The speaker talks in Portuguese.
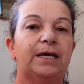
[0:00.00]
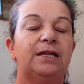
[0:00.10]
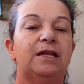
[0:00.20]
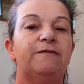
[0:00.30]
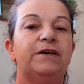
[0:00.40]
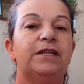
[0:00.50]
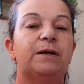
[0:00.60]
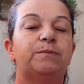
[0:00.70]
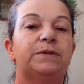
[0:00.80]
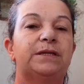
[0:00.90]
E devido
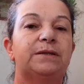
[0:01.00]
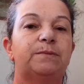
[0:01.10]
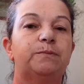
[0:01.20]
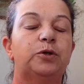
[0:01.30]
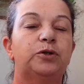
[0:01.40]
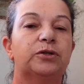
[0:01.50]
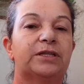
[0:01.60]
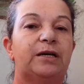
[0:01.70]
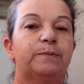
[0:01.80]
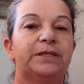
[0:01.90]
a muito
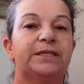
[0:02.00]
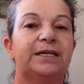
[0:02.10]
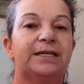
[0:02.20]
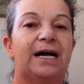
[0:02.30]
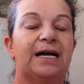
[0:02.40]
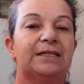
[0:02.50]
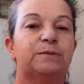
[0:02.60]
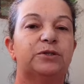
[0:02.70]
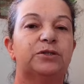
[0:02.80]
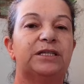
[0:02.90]
tempo internada,
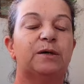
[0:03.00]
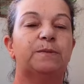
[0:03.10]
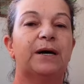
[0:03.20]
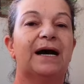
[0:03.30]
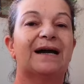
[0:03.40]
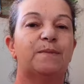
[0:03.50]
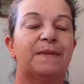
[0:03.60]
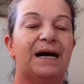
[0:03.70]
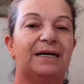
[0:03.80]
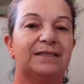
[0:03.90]
muito tempo
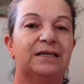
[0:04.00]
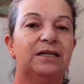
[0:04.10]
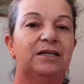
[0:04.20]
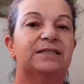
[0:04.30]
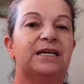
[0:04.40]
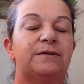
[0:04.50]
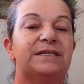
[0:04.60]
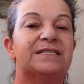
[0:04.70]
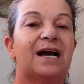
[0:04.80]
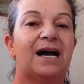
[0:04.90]
acamada, saiu
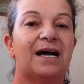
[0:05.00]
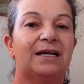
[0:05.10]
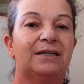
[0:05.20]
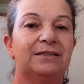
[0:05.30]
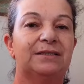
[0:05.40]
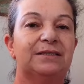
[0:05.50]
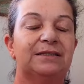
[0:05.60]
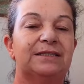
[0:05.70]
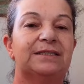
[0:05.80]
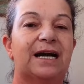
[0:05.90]
escara,
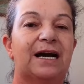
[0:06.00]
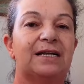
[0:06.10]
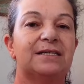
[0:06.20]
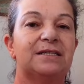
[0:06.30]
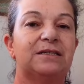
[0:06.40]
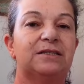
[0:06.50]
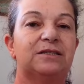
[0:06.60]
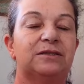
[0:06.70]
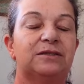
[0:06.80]
escaras na, na,